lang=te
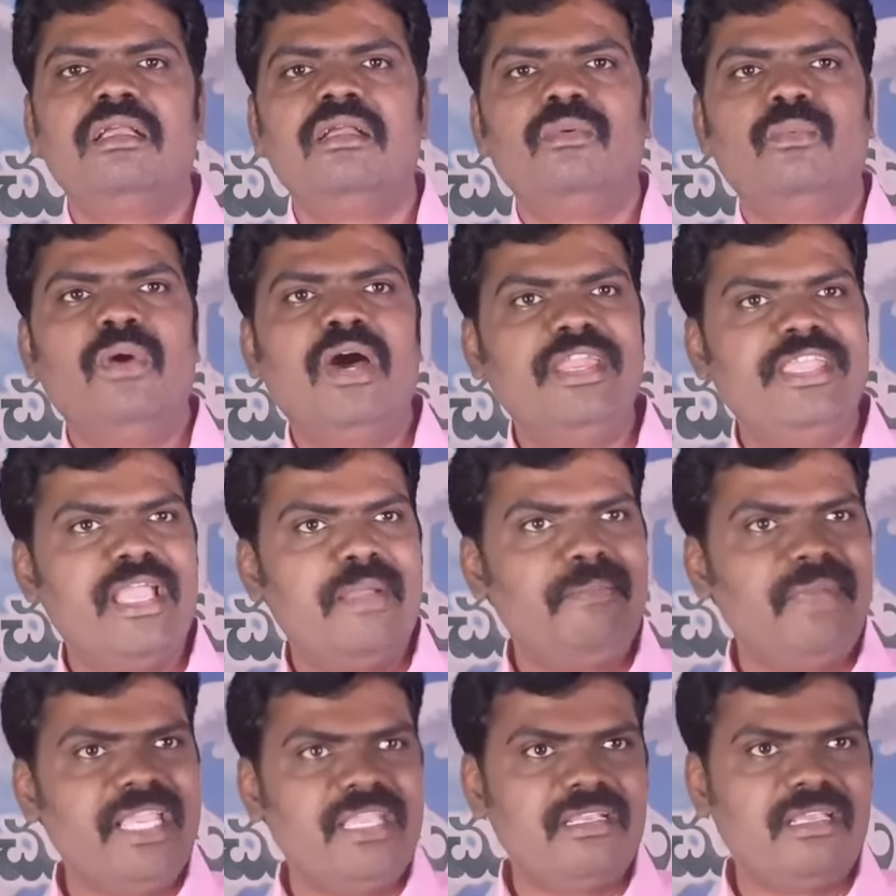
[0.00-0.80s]
వారి
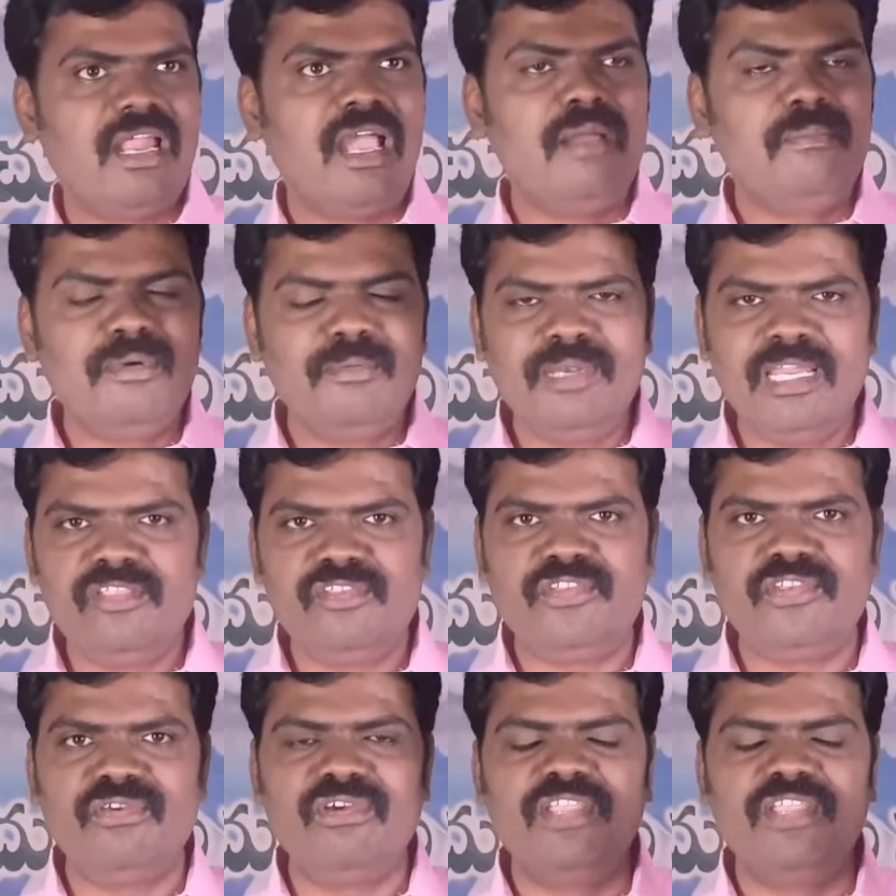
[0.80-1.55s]
అమ్మాయి గ్రామం నుంచి